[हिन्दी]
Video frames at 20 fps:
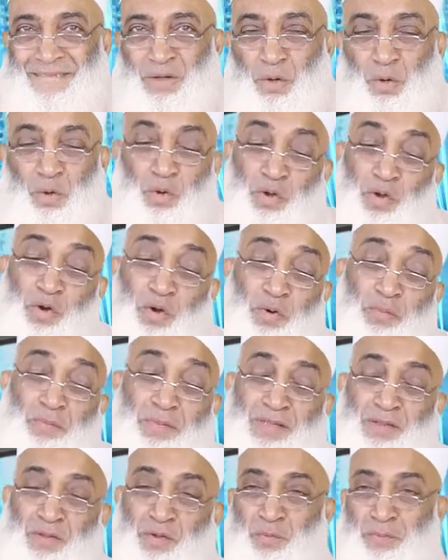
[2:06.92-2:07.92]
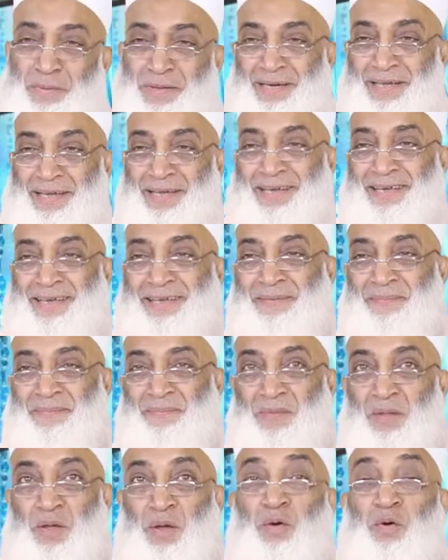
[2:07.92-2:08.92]
कोई और मतलूब ही नहीं है
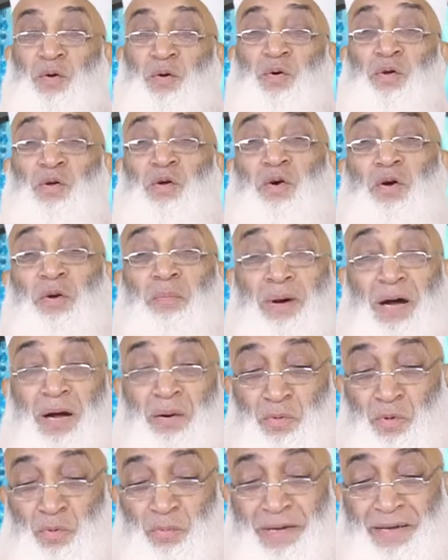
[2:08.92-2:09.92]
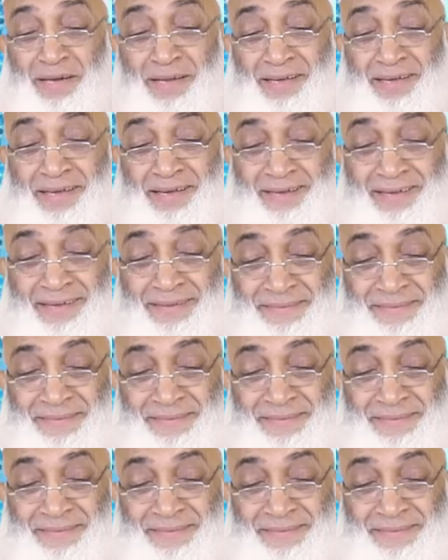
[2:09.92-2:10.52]
कोई और महबूब ही नहीं है